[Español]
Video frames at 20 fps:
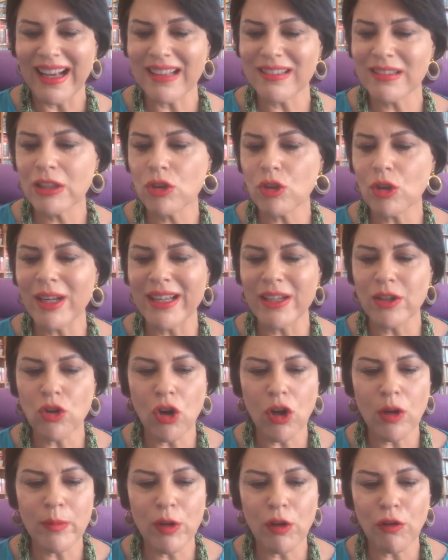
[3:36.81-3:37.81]
ha sido la
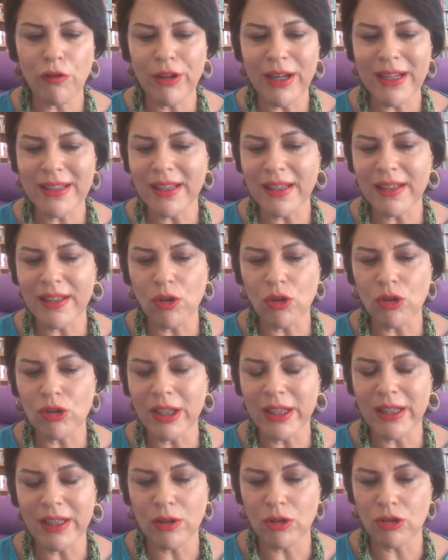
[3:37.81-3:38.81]
enorme oferta de
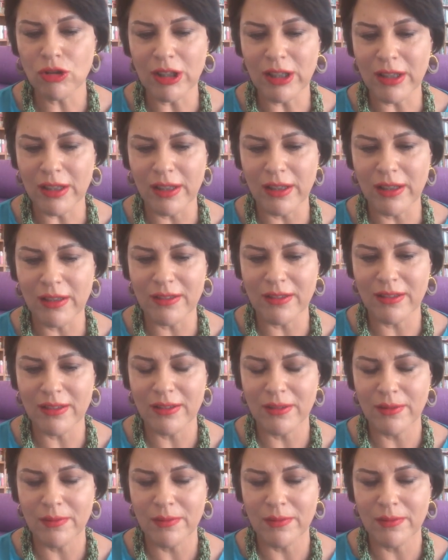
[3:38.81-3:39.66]
contenidos en redes.